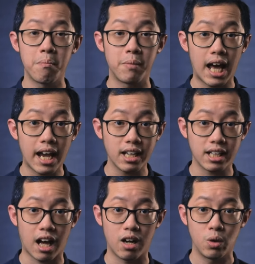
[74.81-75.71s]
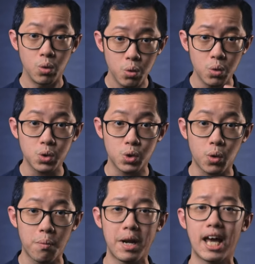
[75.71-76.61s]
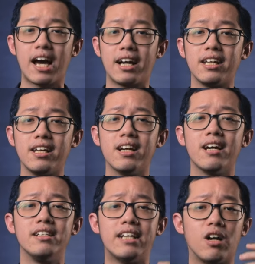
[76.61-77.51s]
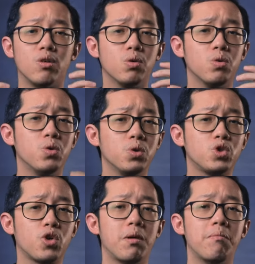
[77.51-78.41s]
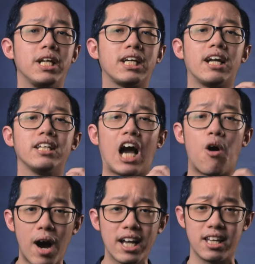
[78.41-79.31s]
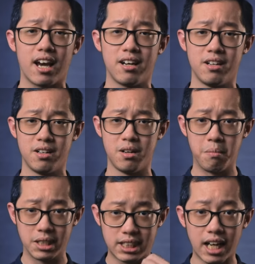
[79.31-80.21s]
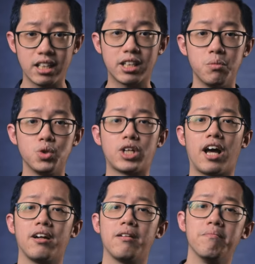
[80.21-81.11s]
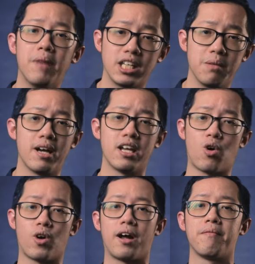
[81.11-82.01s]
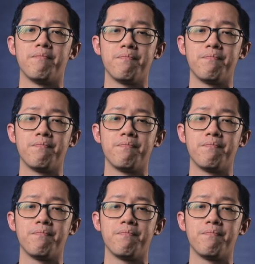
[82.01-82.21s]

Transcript: melainkan untuk melayani dan untuk memberikan nyawanya menjadi tebusan bagi banyak orang.